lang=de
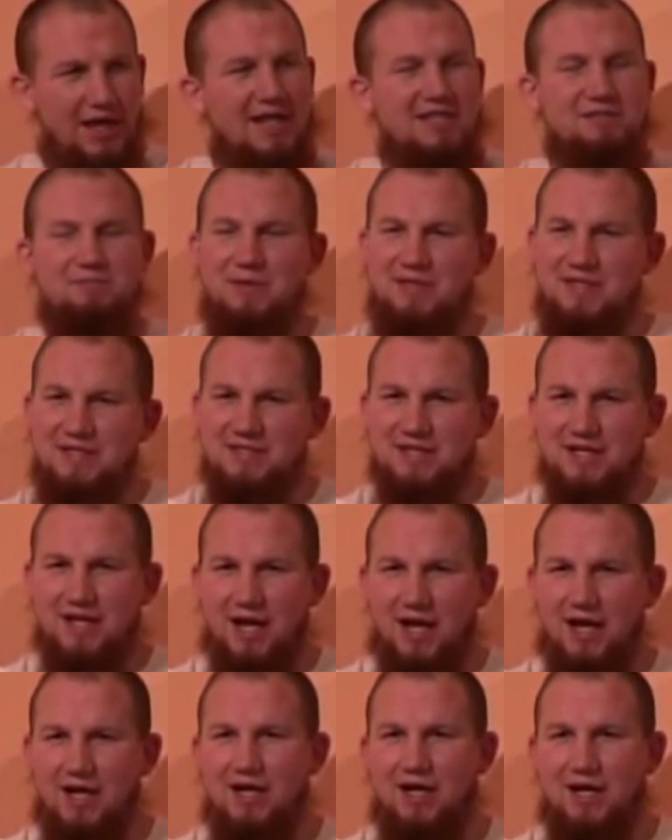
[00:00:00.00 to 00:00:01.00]
erstmal diese
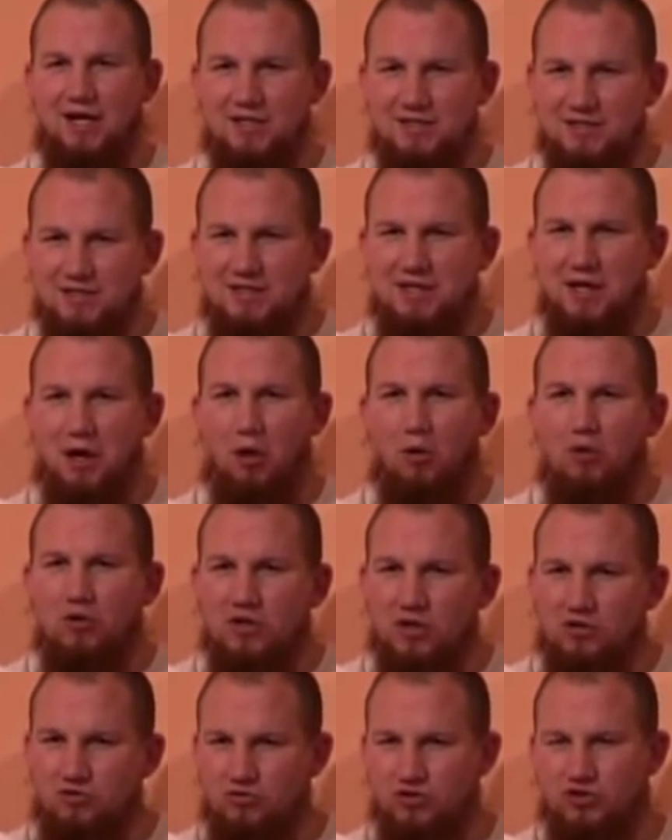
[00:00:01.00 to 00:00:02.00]
Krankheit, die auch
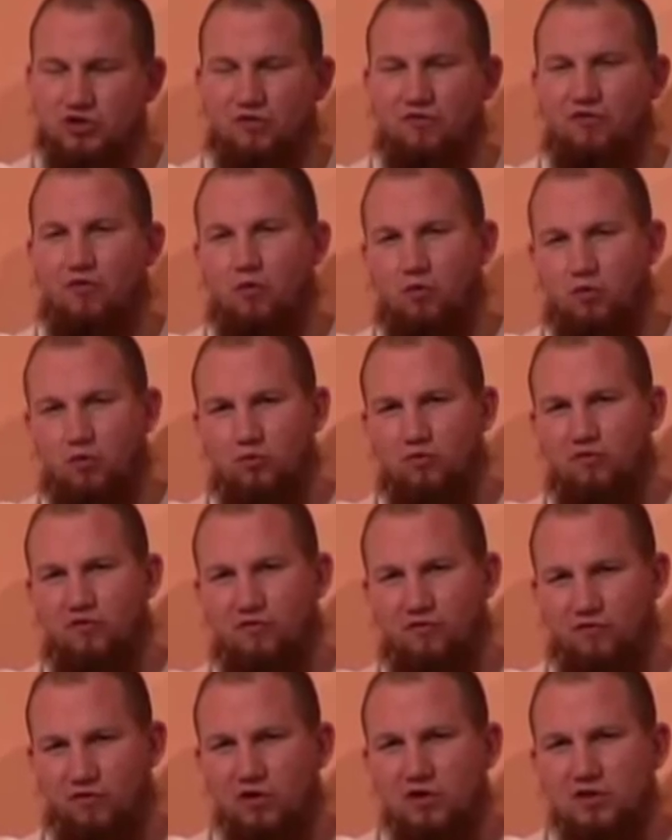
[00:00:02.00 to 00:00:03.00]
dadurch
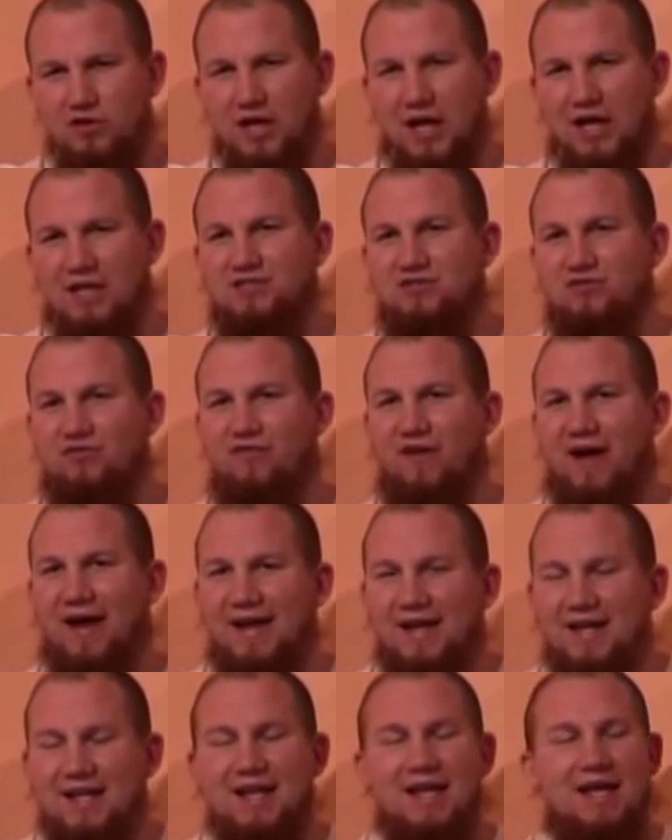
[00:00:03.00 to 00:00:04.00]
hervorgerufen wird, also
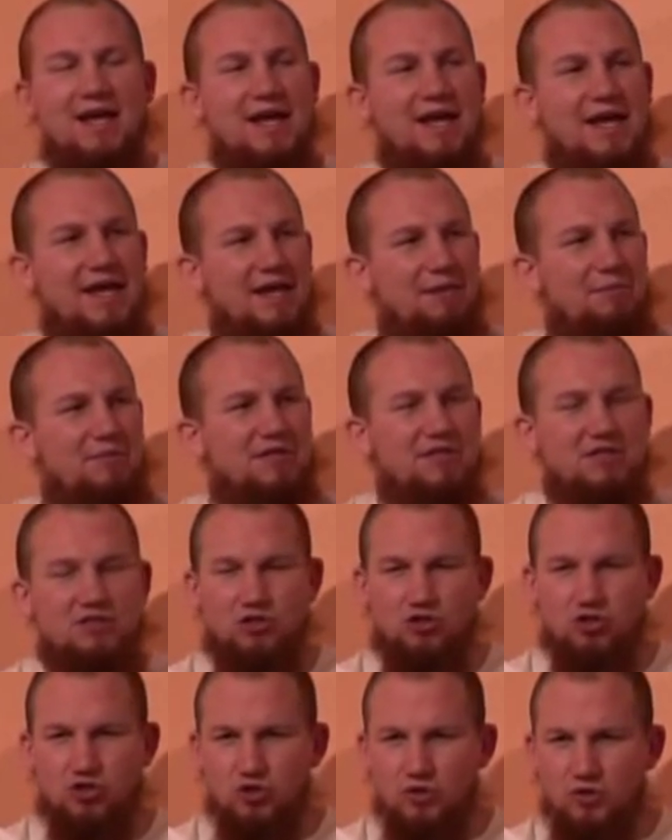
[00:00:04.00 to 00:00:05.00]
weil eben
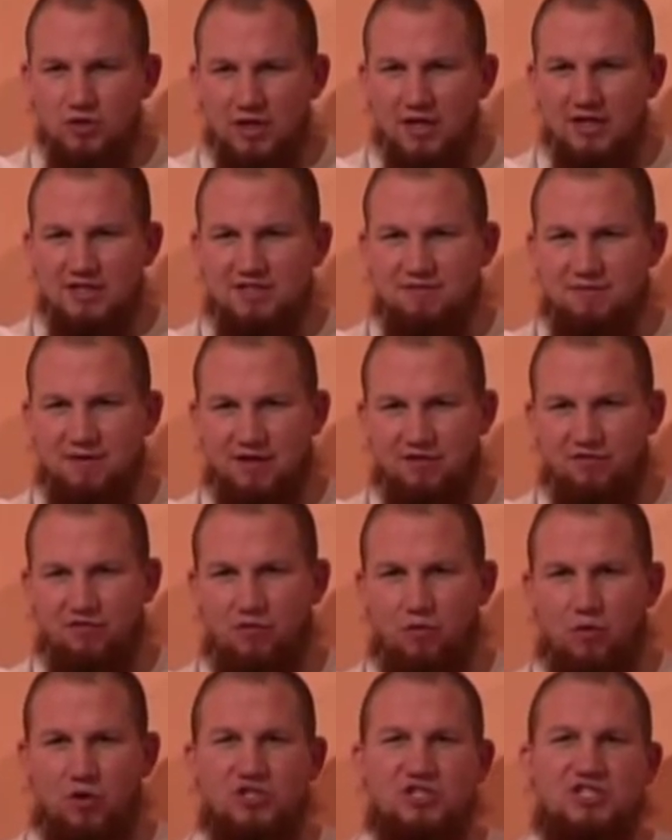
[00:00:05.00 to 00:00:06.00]
dieser Schönheitswahn
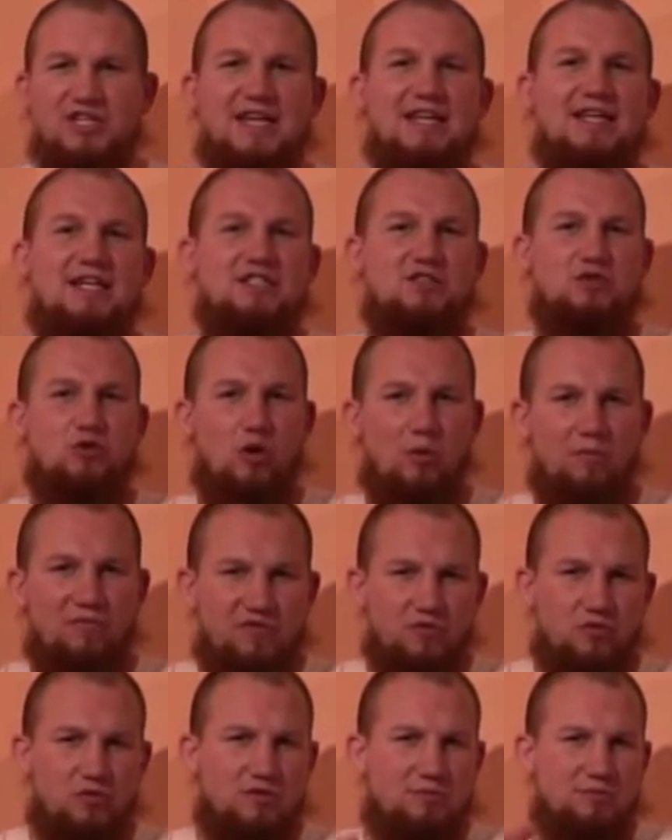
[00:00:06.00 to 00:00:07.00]
vorherrscht, den das
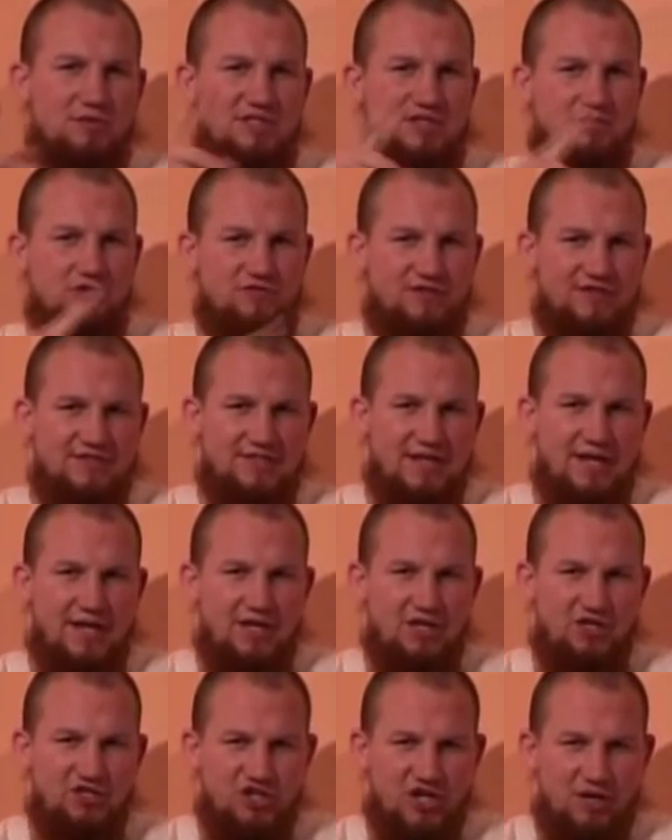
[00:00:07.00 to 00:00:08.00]
Kopftuch bzw. der
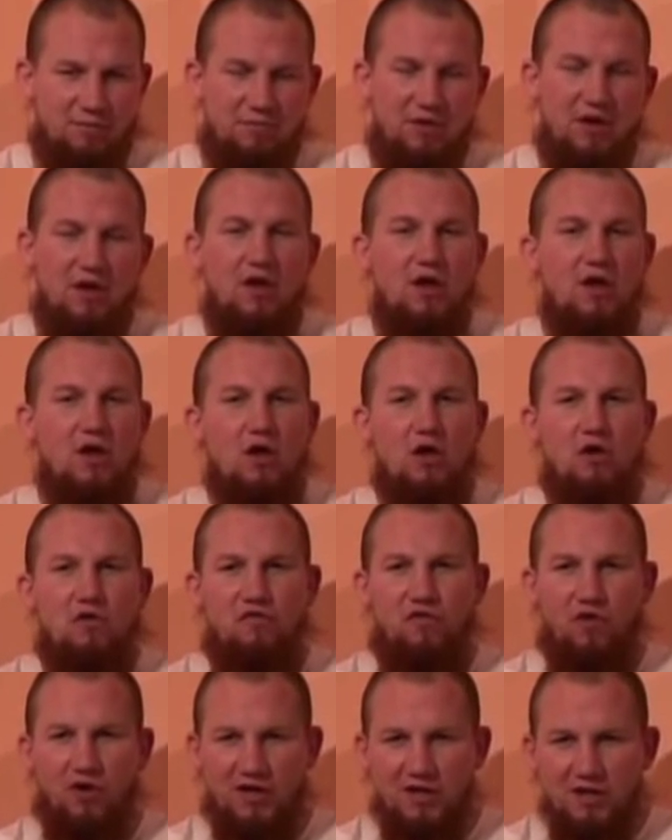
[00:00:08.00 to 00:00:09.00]
Hijab
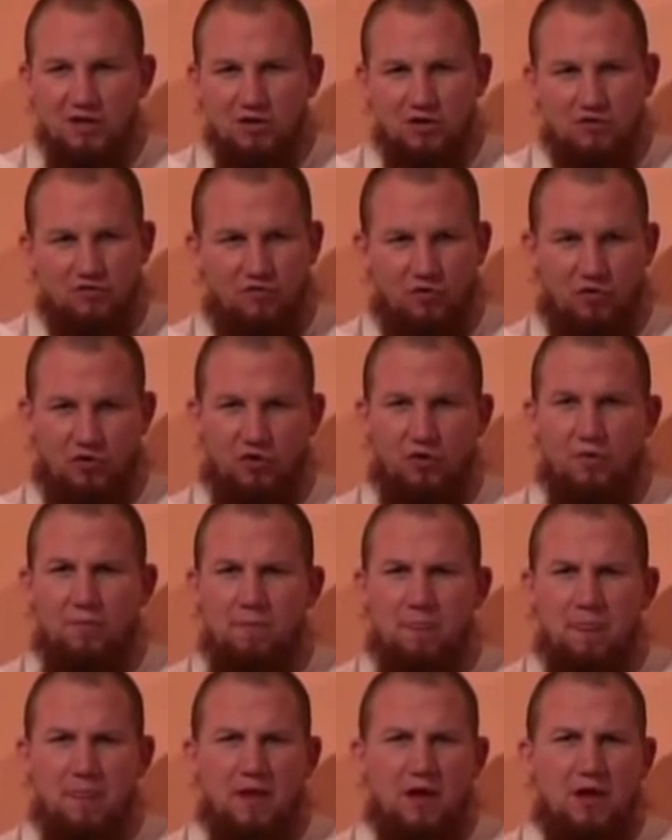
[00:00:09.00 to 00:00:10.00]
verhindern würde.
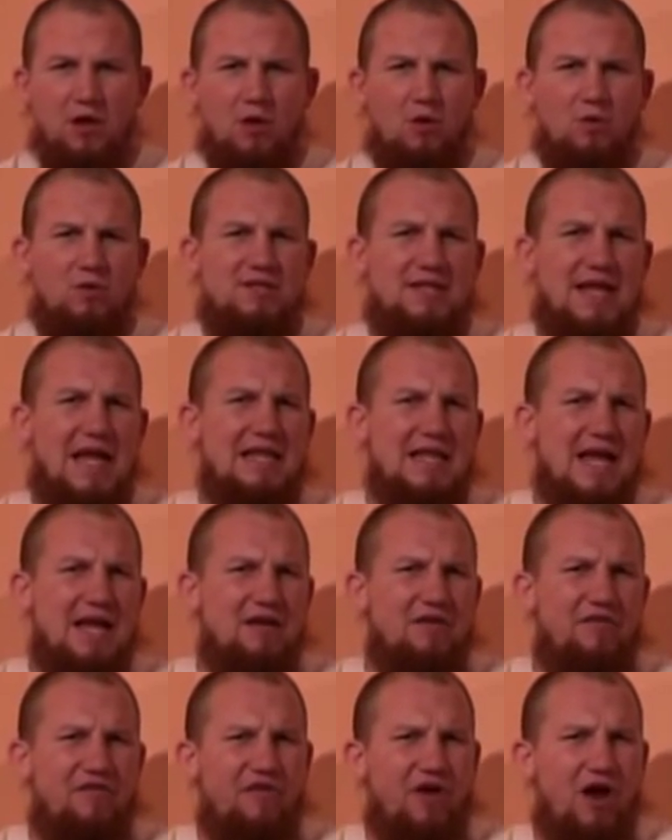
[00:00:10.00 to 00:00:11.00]
Und dann
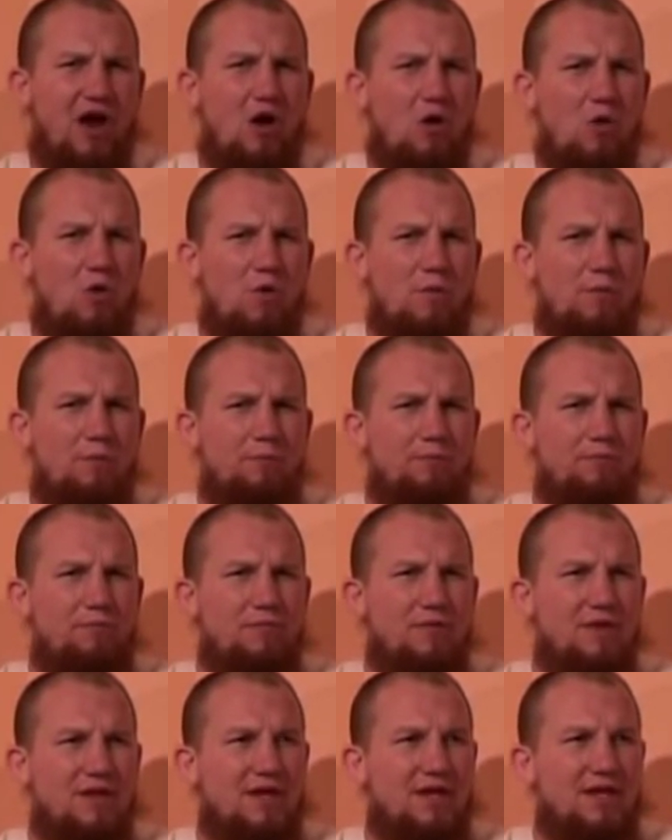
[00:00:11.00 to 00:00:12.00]
eine Frau,
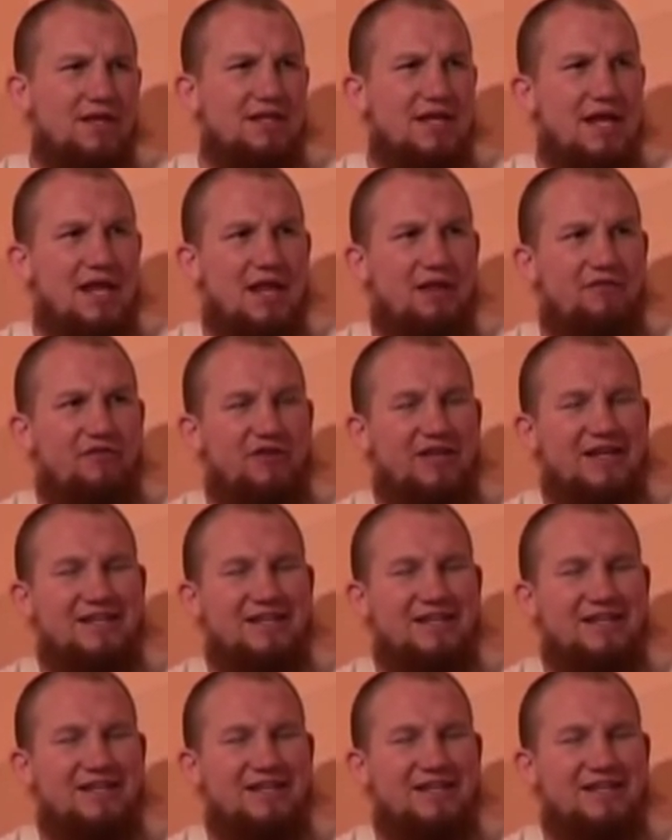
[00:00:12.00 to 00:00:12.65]
die für